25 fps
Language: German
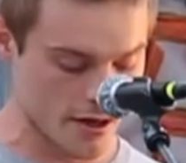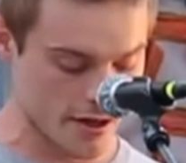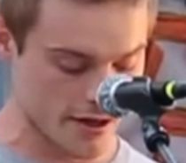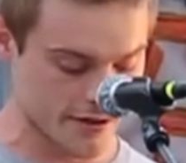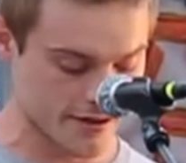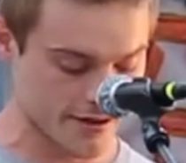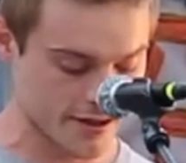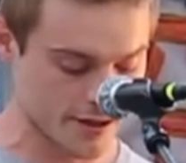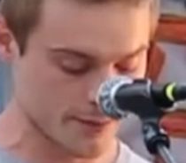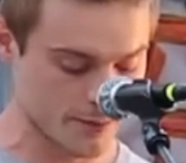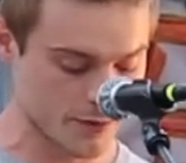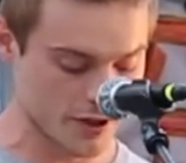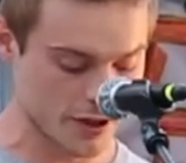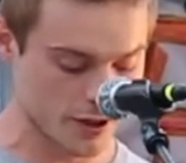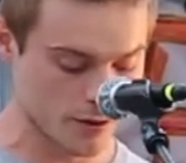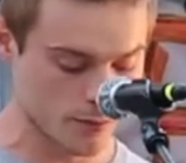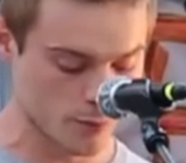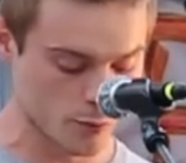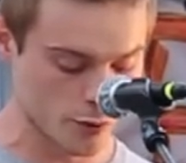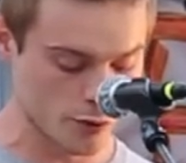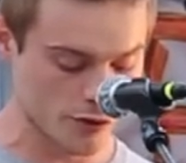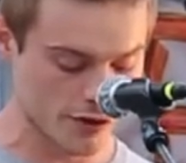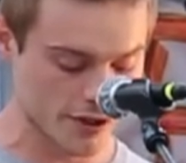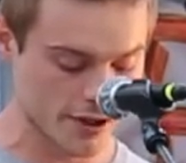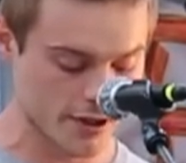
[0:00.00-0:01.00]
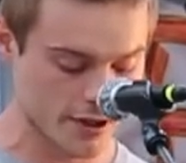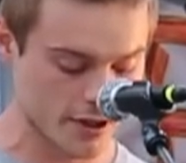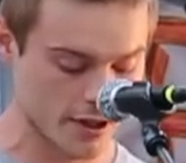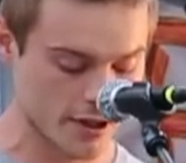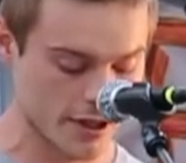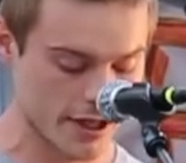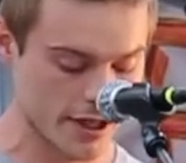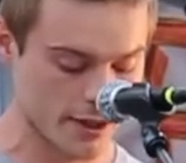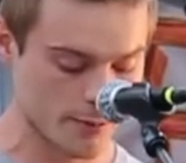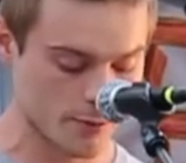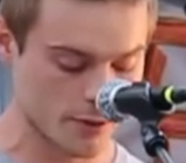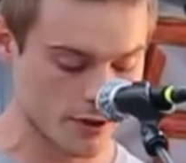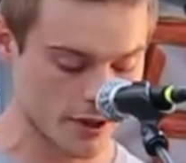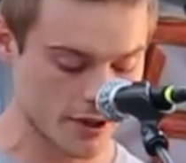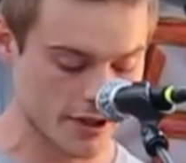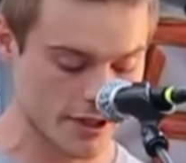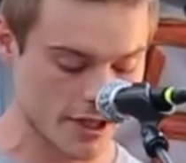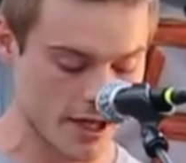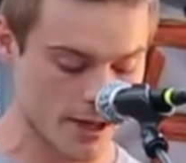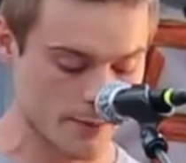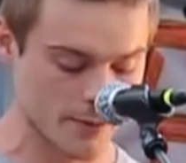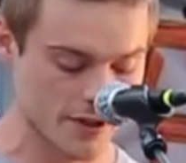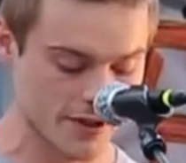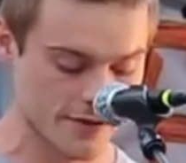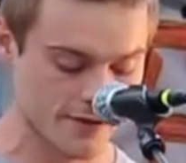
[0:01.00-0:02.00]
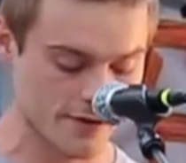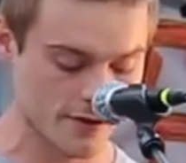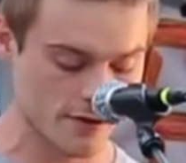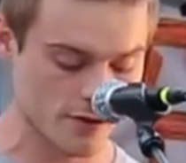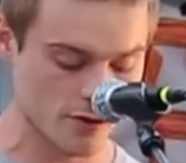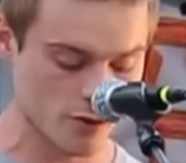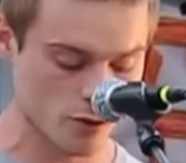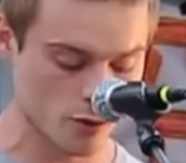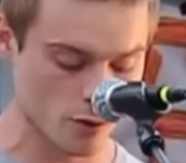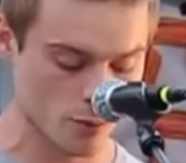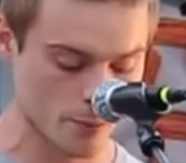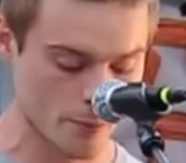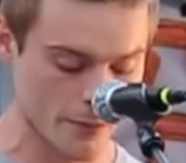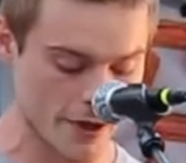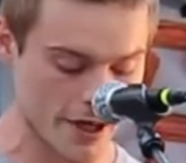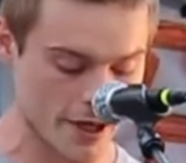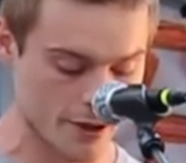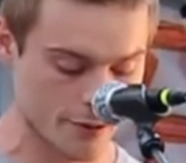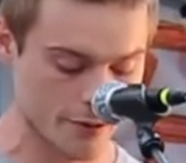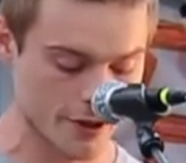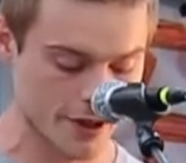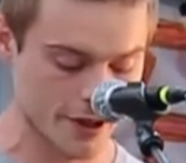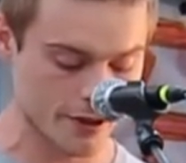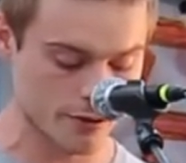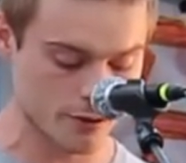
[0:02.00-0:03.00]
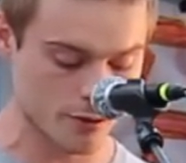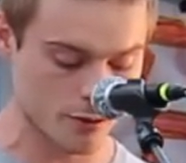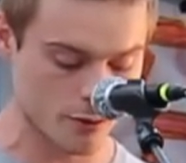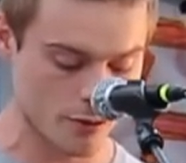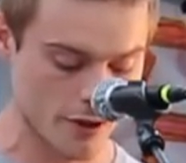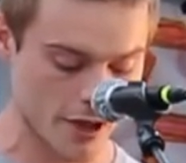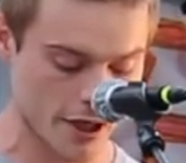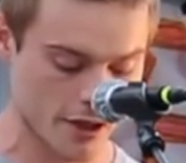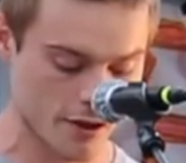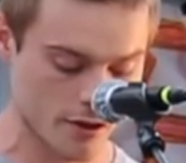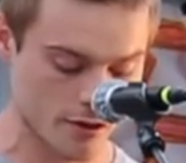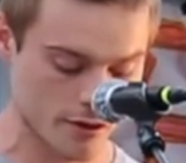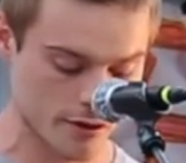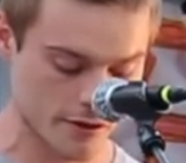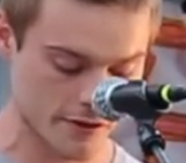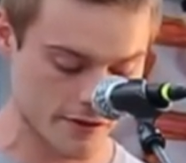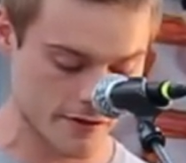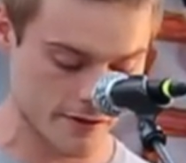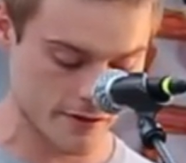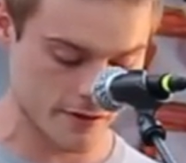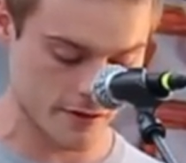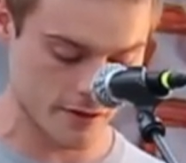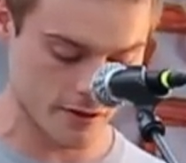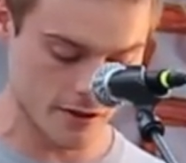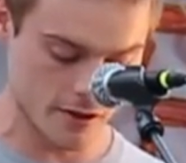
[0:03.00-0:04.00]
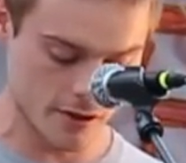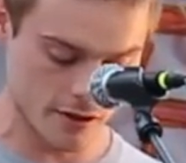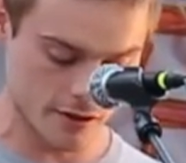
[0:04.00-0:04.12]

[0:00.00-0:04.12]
Es gibt ein Musikerlabel namens Sumerian Records.